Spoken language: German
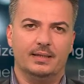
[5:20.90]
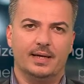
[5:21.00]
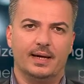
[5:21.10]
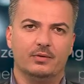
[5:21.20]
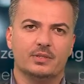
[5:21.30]

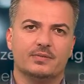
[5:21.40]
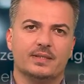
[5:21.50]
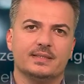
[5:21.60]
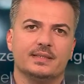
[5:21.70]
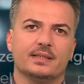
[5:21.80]
Der
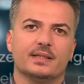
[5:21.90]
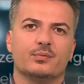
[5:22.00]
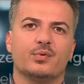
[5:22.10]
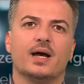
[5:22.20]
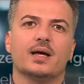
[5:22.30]
21-jährige
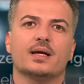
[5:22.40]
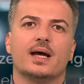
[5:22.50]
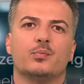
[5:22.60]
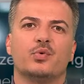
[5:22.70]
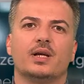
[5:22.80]
Fahrer
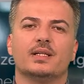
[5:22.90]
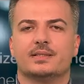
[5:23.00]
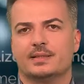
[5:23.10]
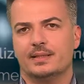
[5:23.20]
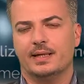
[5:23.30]
kam
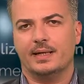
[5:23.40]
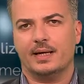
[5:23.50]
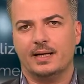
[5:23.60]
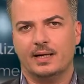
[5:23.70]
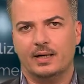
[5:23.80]
verletzt in ein
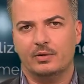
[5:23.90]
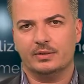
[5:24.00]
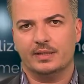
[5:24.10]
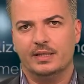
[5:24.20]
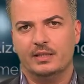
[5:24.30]

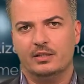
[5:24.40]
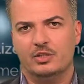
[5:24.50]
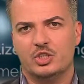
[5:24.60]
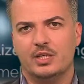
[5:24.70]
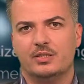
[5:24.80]
Krankenhaus.
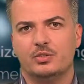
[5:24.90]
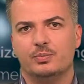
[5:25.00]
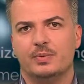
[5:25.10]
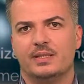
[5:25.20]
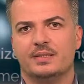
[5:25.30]
Die Schäden
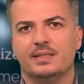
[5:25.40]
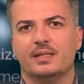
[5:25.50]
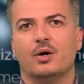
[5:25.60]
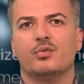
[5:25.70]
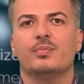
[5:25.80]
summieren
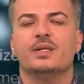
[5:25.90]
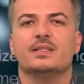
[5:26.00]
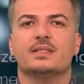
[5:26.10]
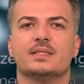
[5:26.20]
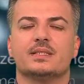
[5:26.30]
sich auf
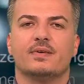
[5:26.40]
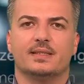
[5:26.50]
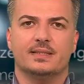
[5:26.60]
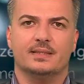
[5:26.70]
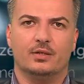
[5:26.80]
mindestens
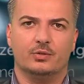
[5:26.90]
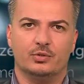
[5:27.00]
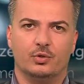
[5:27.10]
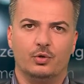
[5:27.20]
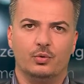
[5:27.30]

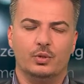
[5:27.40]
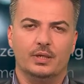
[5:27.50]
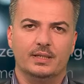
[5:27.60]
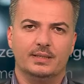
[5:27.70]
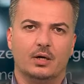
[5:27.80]
20.000 Euro.
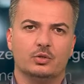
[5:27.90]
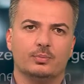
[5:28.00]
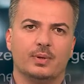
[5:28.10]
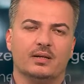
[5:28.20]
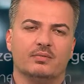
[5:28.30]
Die
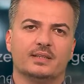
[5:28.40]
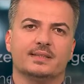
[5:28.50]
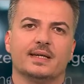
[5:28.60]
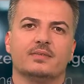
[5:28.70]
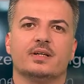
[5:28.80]
Autobahn war
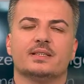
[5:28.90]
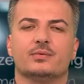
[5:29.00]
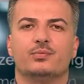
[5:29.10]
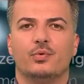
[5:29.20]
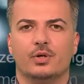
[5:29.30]

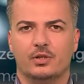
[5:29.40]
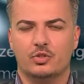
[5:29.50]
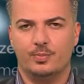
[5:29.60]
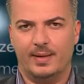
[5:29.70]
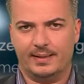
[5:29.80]
zeitweise voll
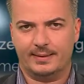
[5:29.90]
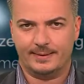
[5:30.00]
gesperrt.